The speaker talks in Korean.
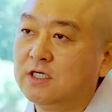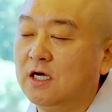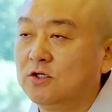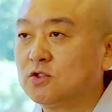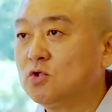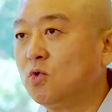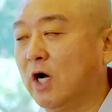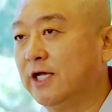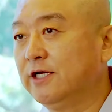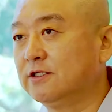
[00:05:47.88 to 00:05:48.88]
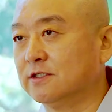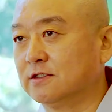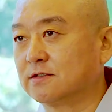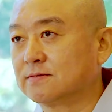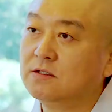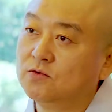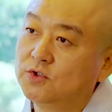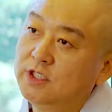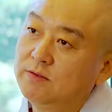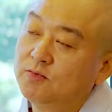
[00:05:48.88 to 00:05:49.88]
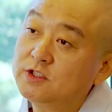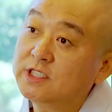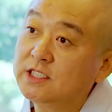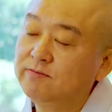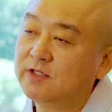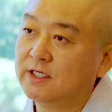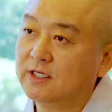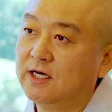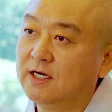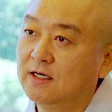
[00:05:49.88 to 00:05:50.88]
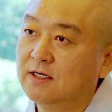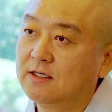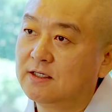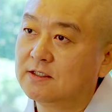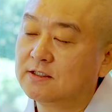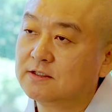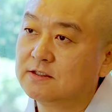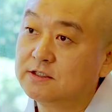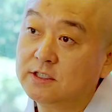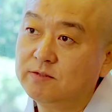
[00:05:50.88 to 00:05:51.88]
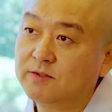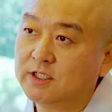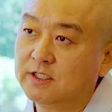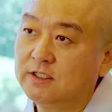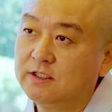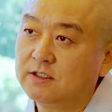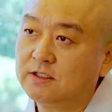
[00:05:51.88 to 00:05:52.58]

자, 요즘 과연 우리 불자님들이나 스님들이